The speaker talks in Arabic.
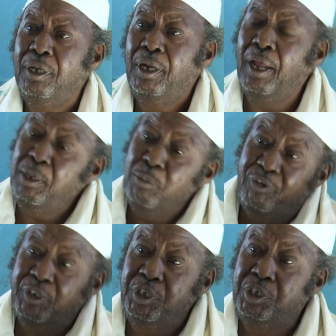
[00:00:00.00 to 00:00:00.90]
لكن
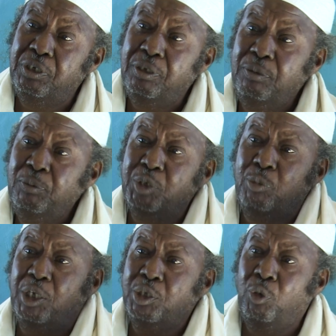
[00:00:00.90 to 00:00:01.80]
بفتش
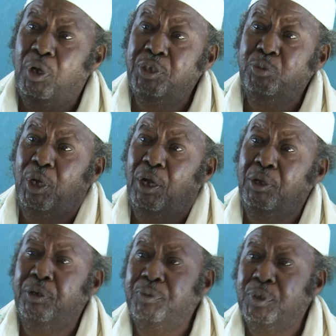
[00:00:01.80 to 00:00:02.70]
بسمع سوا اسمع
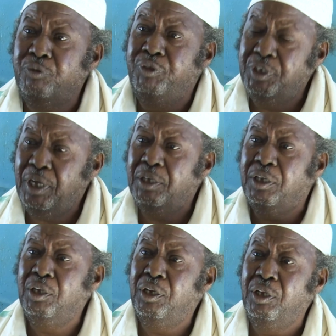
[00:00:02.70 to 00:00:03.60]
في إذاعات
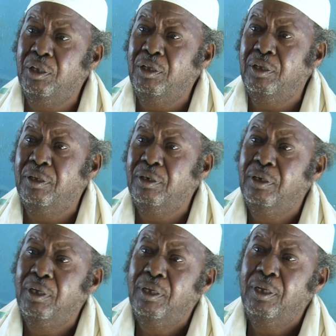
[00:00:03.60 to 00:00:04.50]
كثيره جدا جدا
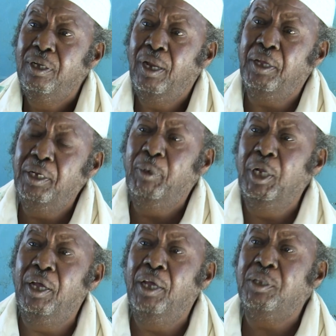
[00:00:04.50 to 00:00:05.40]
لكن لما
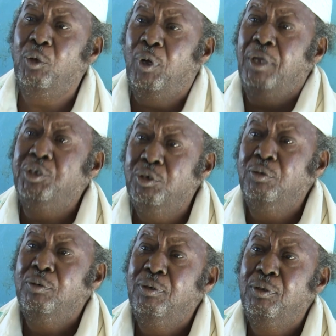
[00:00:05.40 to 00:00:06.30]
ألقاها طوال شنو
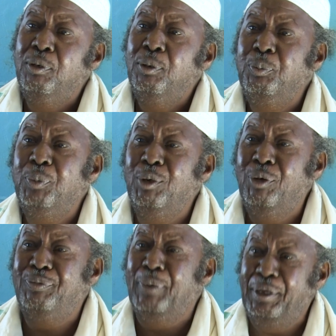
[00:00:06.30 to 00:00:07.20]

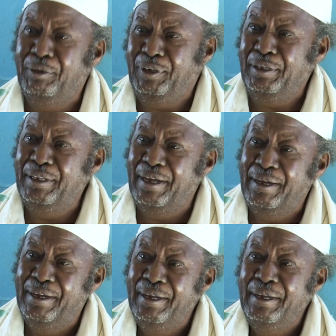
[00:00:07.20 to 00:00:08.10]
بقيف
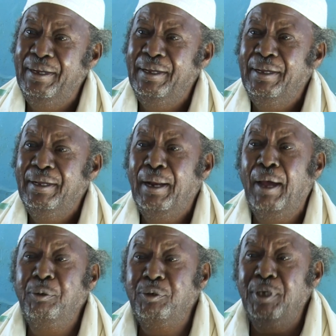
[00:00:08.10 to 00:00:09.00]
عندها
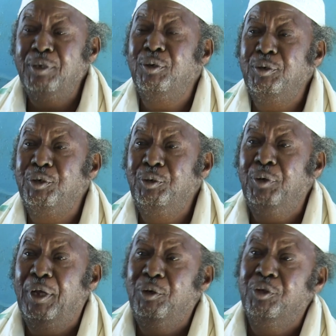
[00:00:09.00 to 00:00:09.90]
لانه زي زول شنو
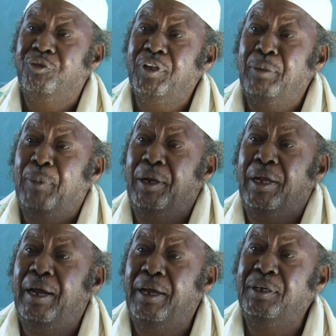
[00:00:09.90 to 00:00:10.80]
المتفطم على
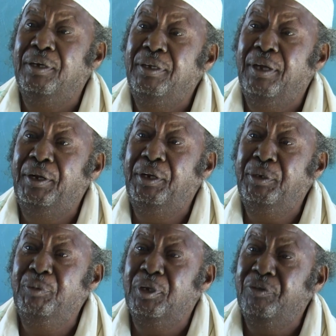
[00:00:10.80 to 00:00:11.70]
حاجه يعني
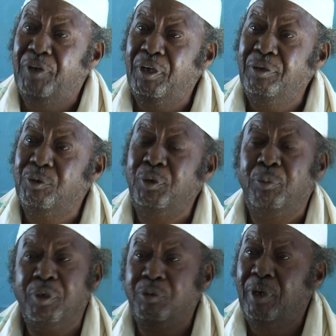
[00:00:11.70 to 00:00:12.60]
احنا من اطفال كنا
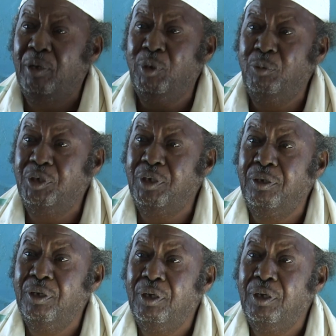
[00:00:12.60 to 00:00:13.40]
بنسمع على البي بي سي